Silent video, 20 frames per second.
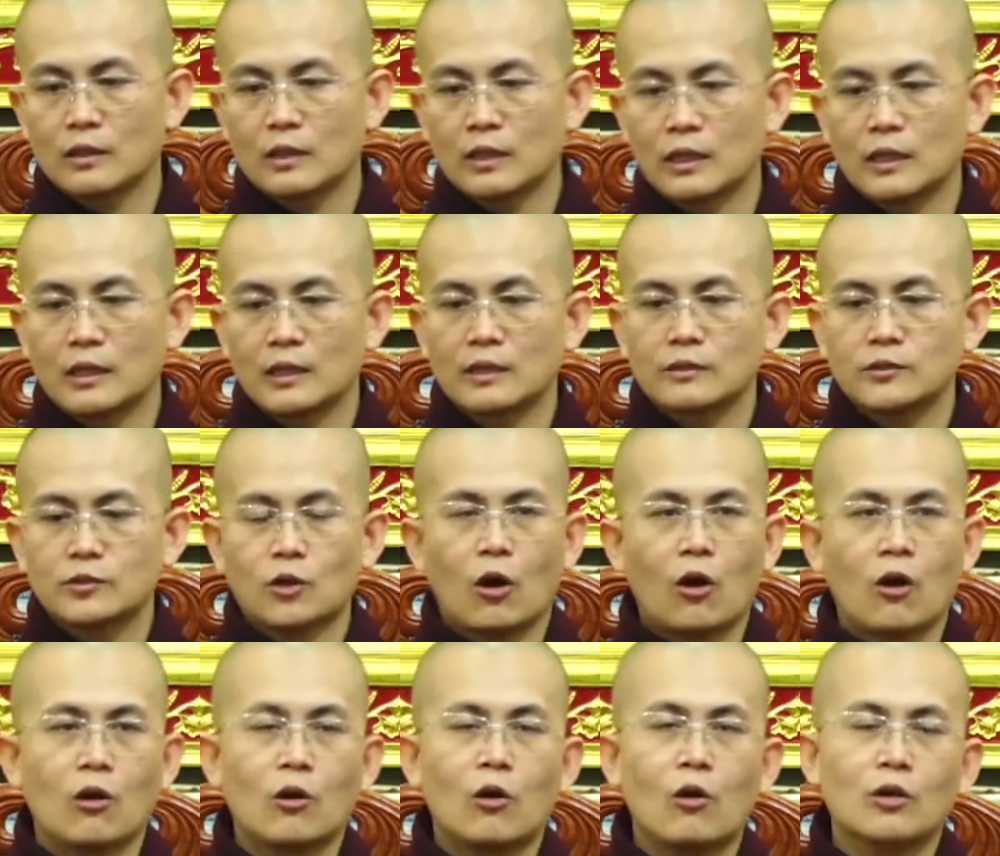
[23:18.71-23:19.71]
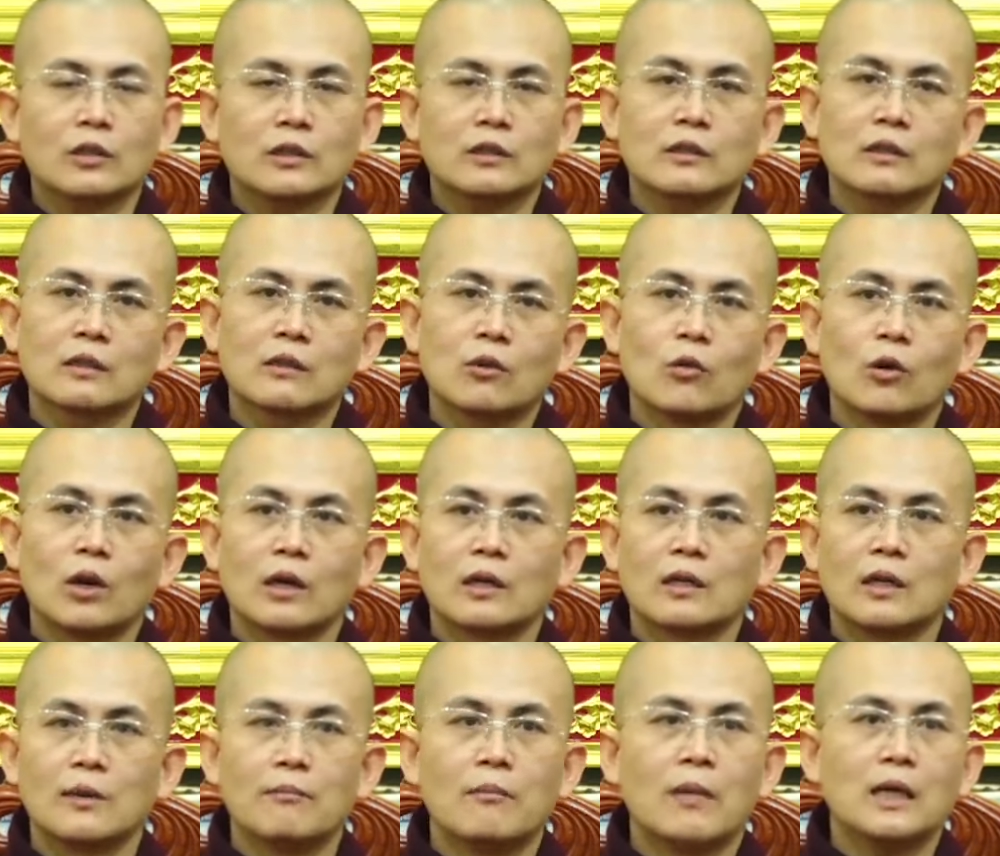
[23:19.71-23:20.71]
cái cho cốt của
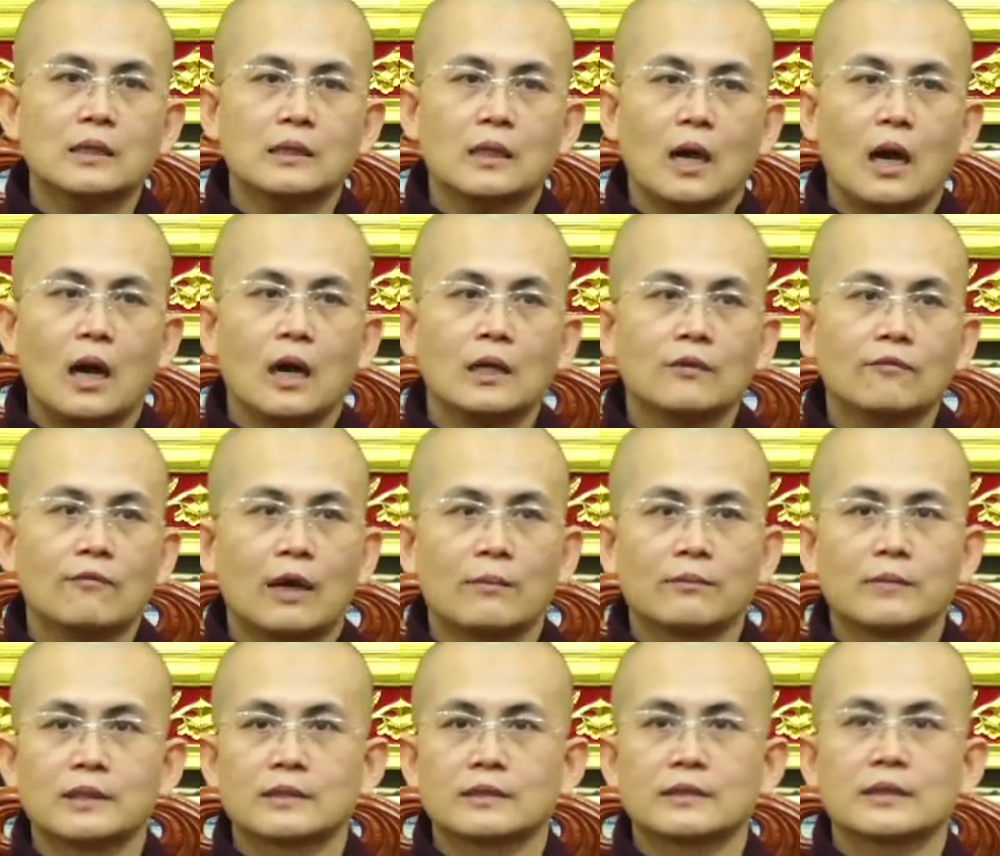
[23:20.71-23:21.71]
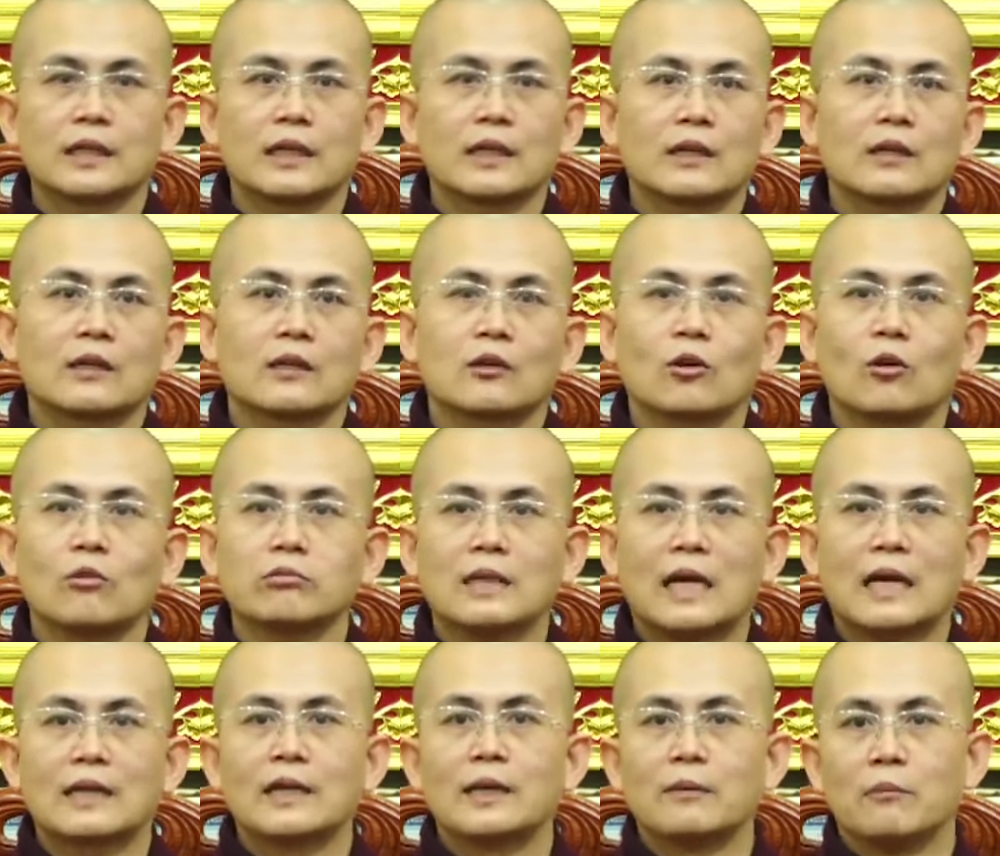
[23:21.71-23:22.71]
người mất ấy và mình sẽ cũng
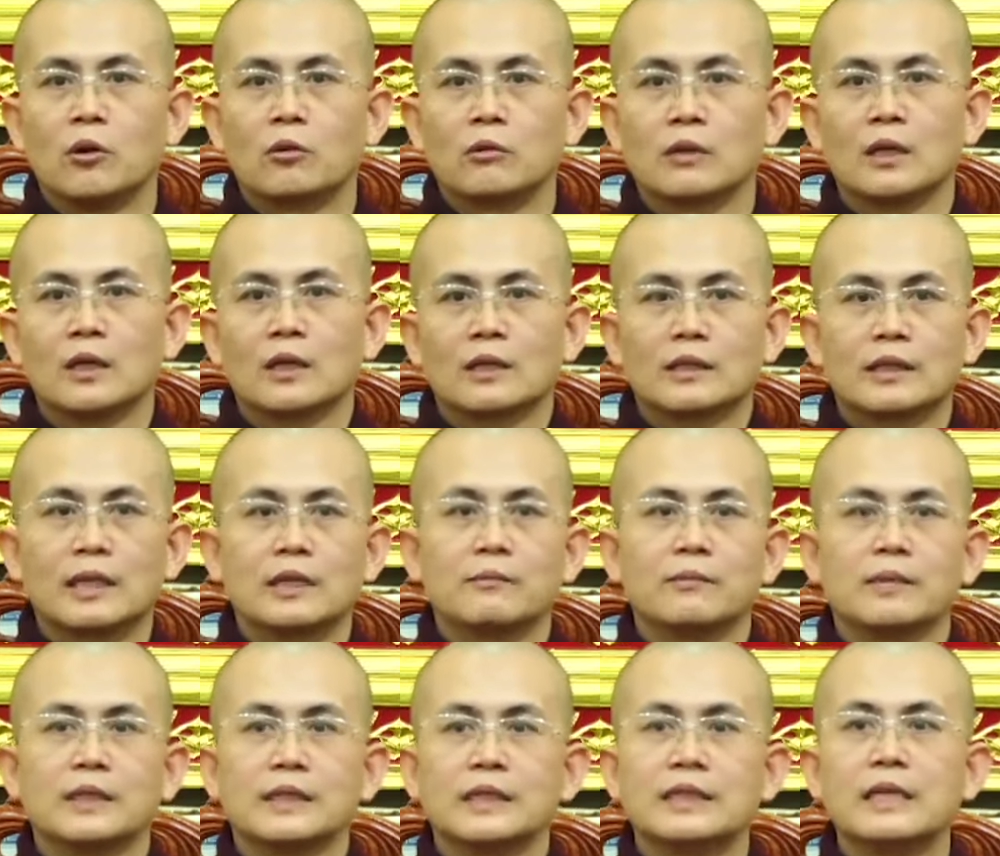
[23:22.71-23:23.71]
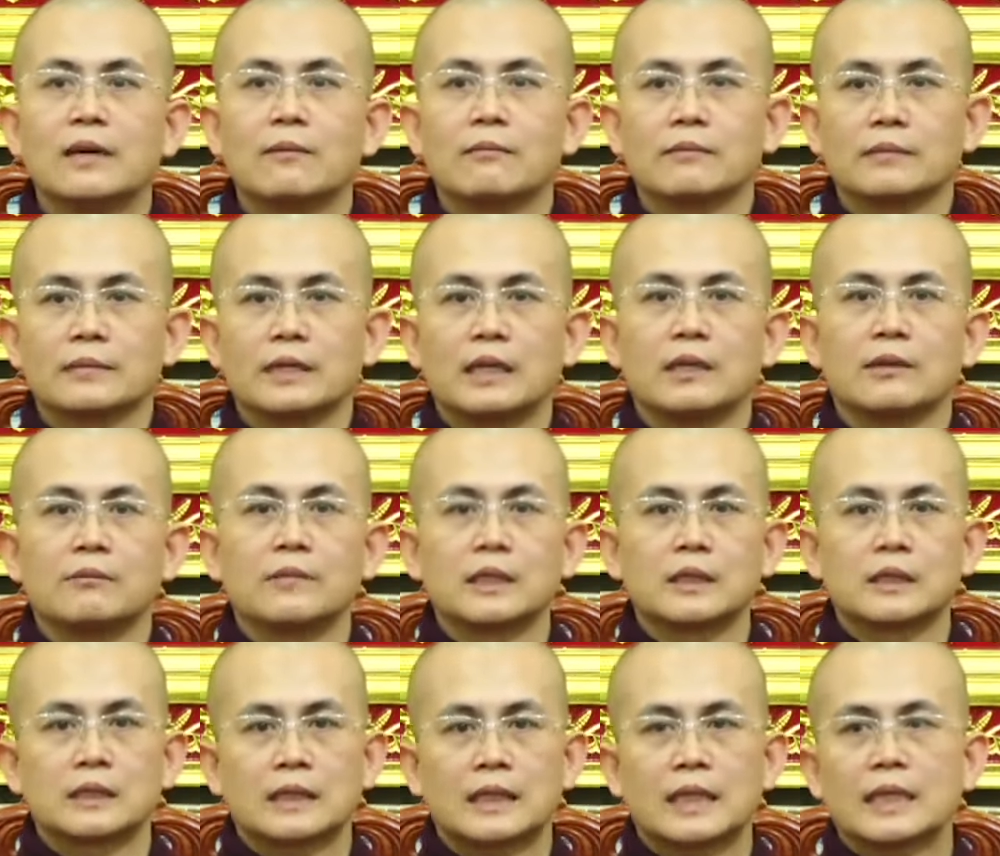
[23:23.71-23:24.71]
là đề mục để mình niệm để
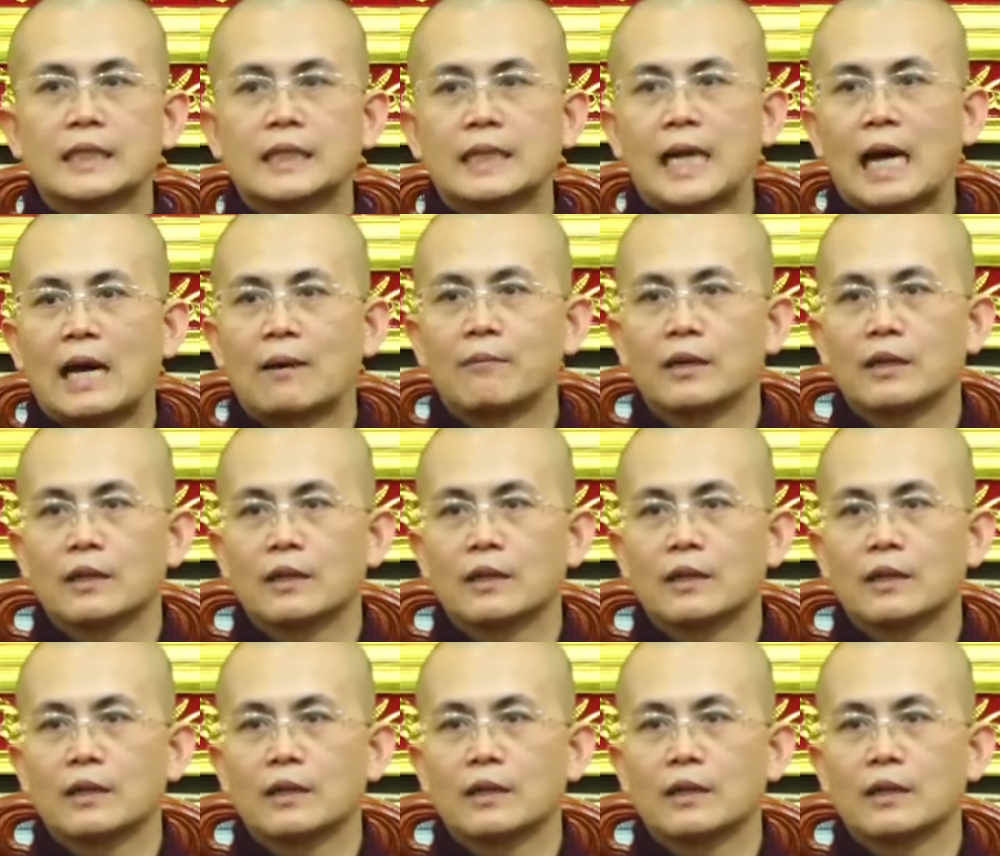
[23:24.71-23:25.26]
mình kinh cảm